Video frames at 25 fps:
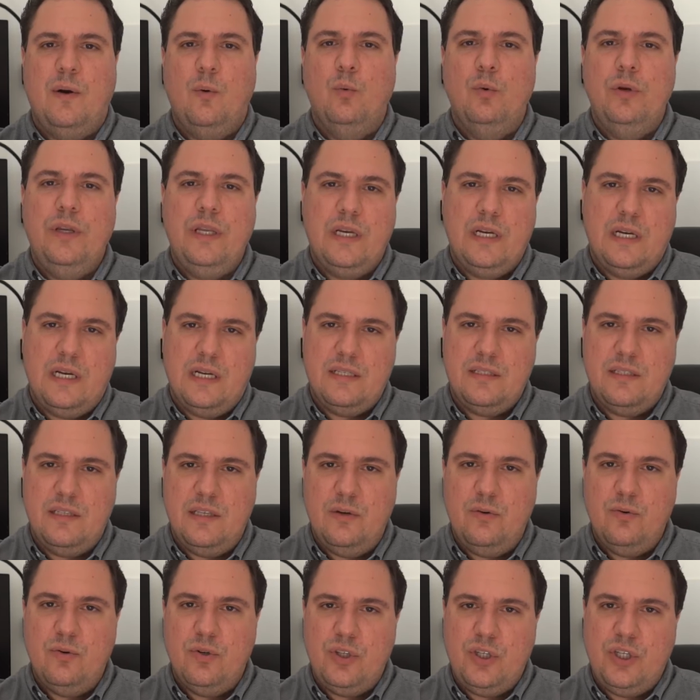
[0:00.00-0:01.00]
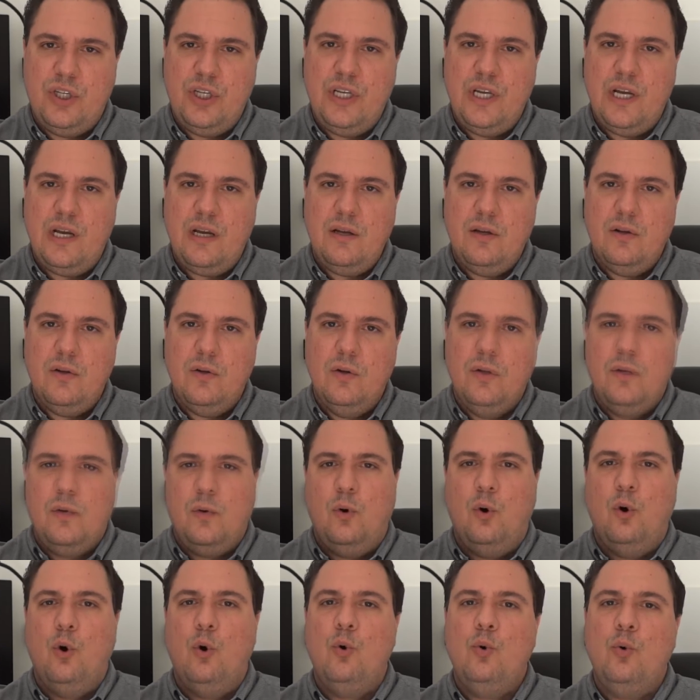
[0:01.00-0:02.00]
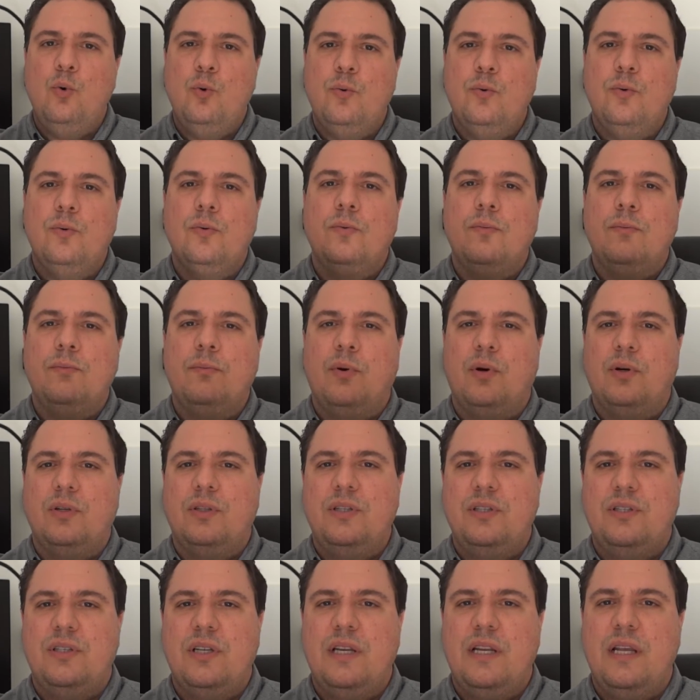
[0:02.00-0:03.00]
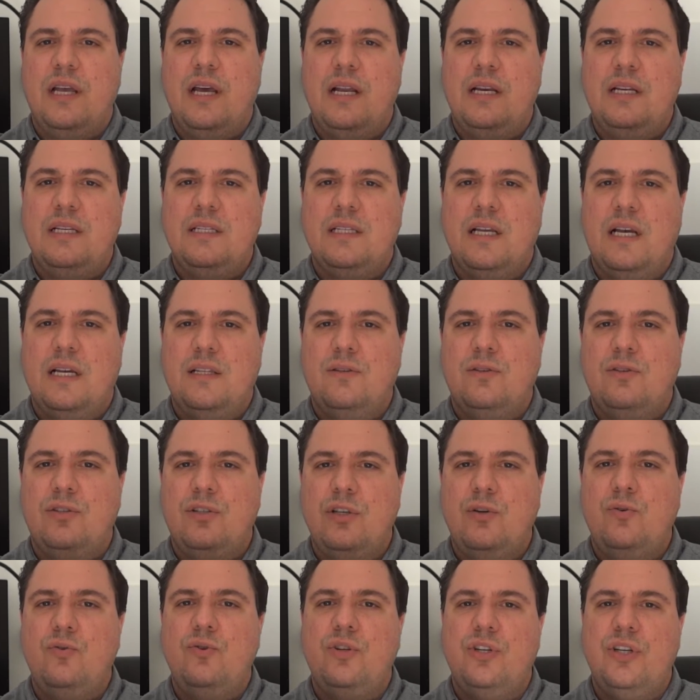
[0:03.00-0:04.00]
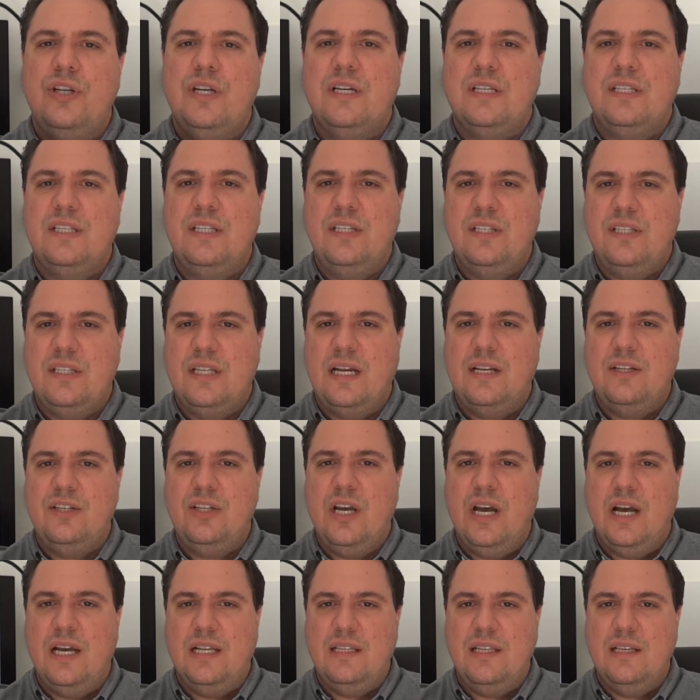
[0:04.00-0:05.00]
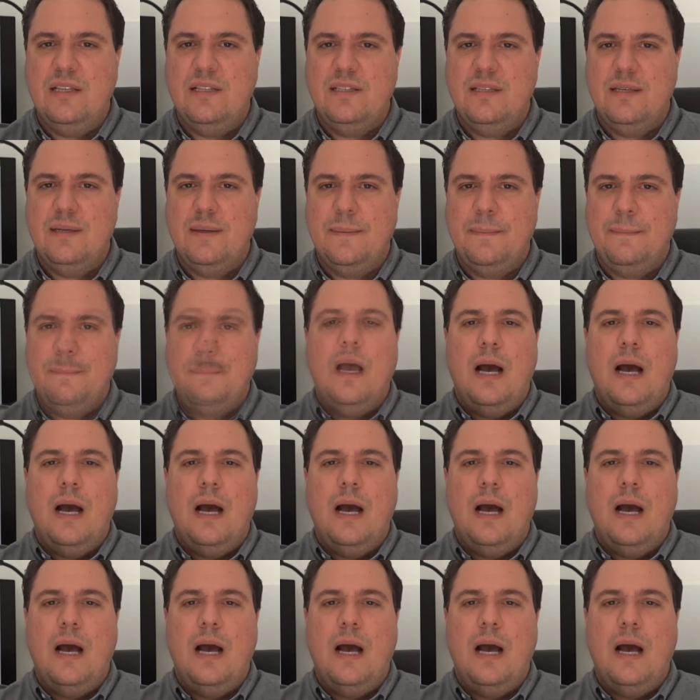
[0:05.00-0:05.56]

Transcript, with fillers: única cirurgia ou podem ser realizadas cirurgias estadiadas.